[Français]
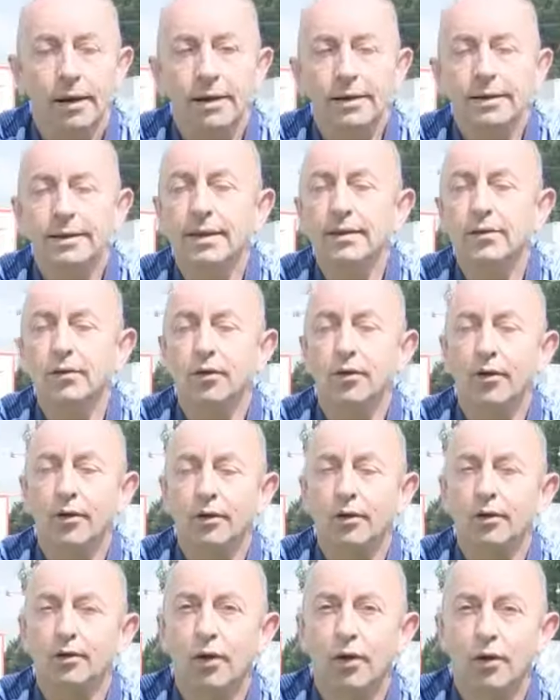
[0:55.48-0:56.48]
l'idée
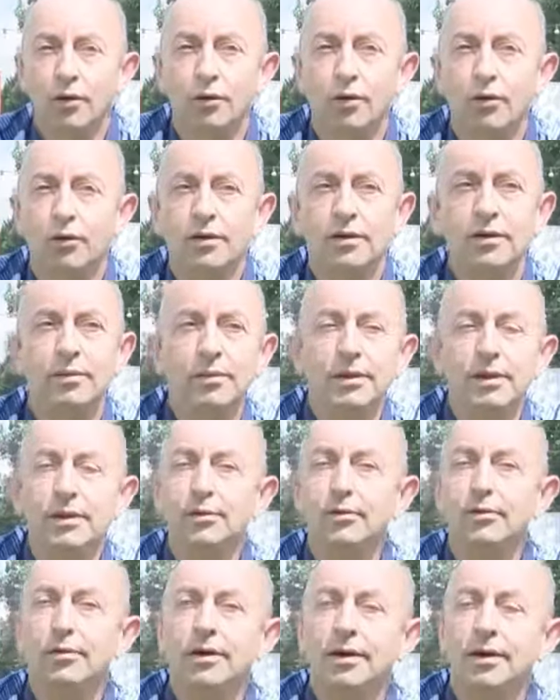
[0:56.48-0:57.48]
de,
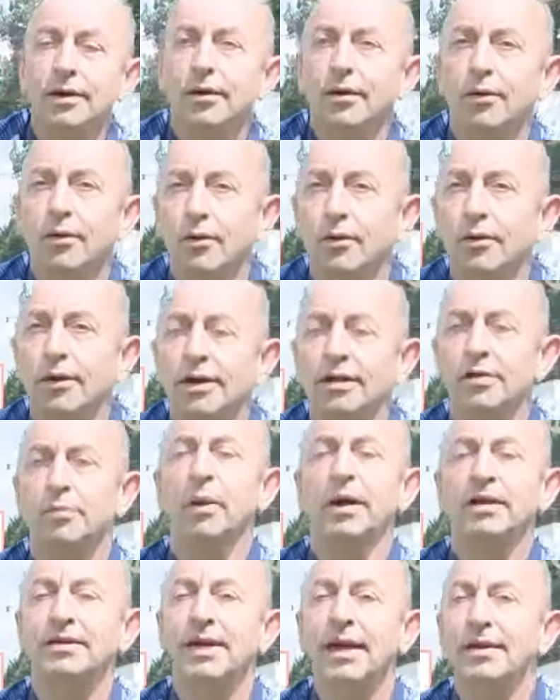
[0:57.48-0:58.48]
diminuer euh,
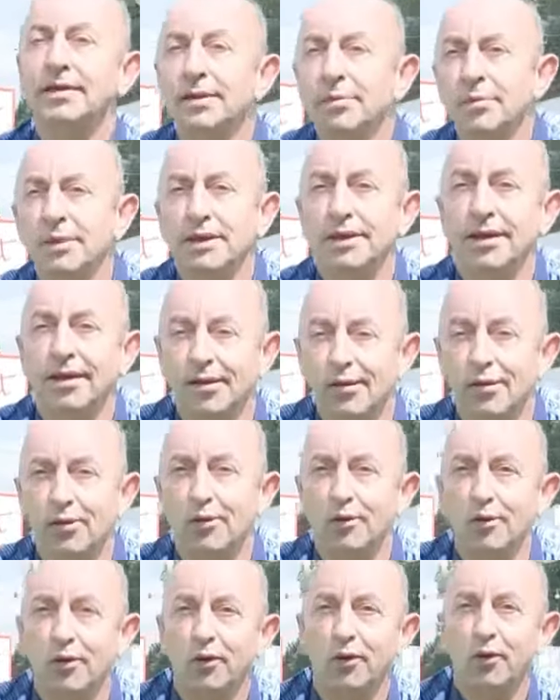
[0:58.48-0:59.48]
l'espace
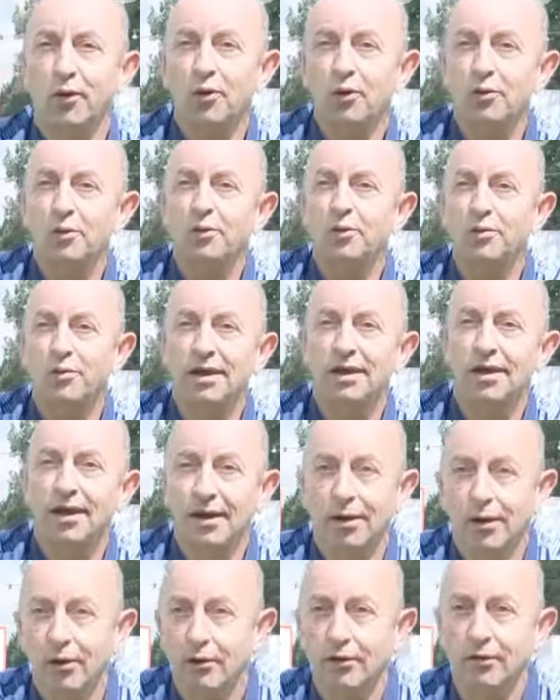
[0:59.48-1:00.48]
d'intimidation entre le
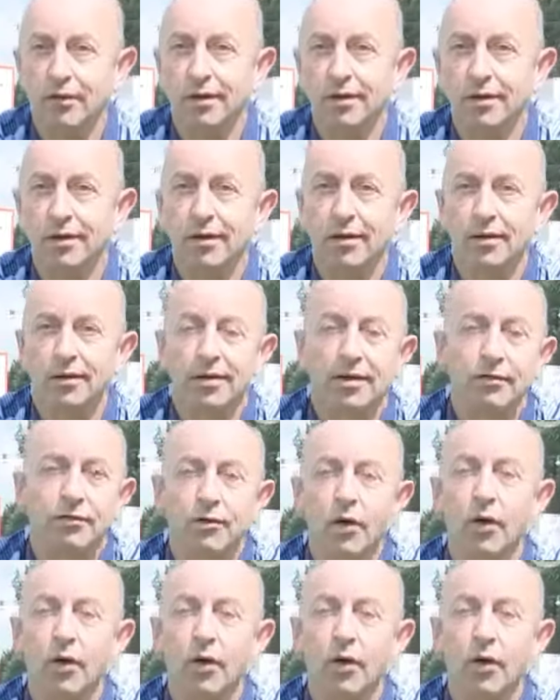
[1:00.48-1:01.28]
public et l'œuvre. Euh, des